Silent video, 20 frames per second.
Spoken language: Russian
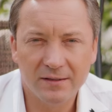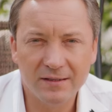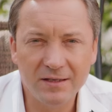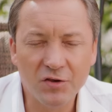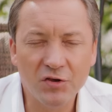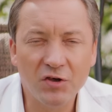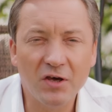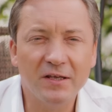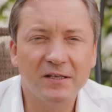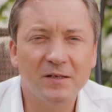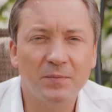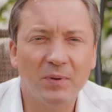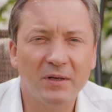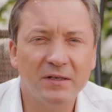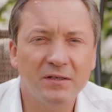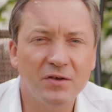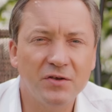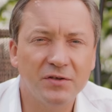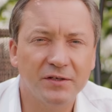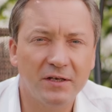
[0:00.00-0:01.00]
Снижается
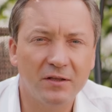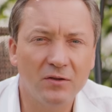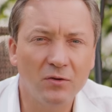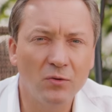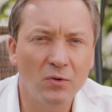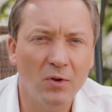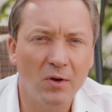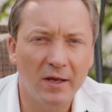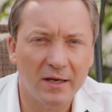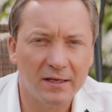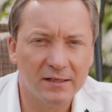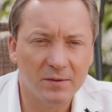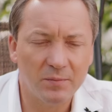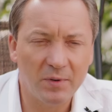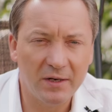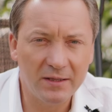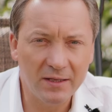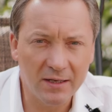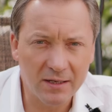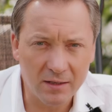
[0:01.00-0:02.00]
практически до нуля
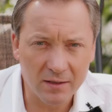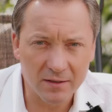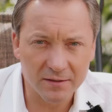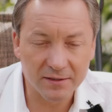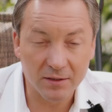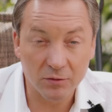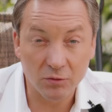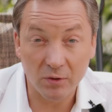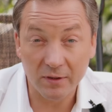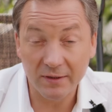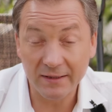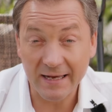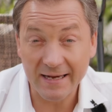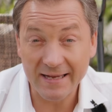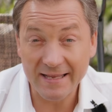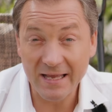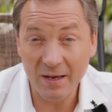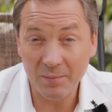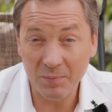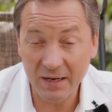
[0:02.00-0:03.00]
изобретательность, которая
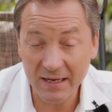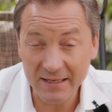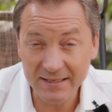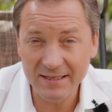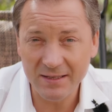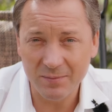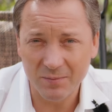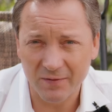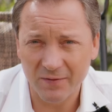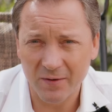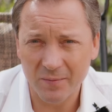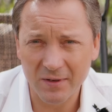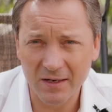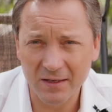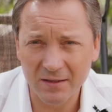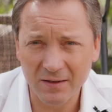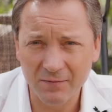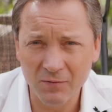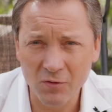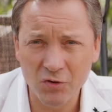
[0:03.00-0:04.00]
так необходима вам
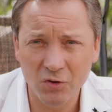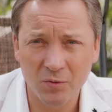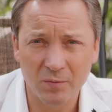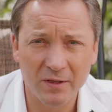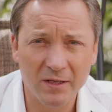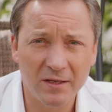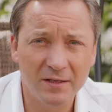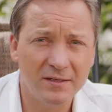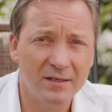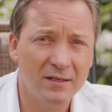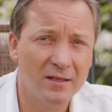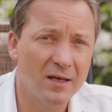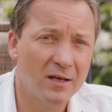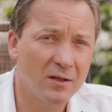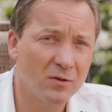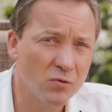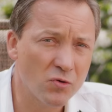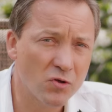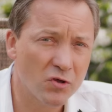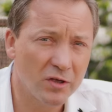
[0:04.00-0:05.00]
для того, чтобы найти
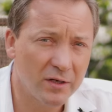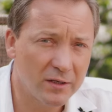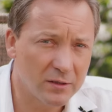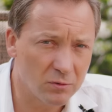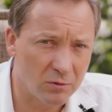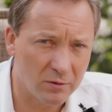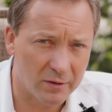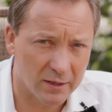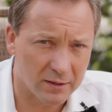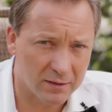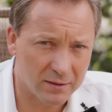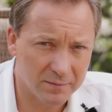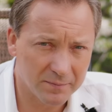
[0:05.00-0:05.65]
наилучший результат.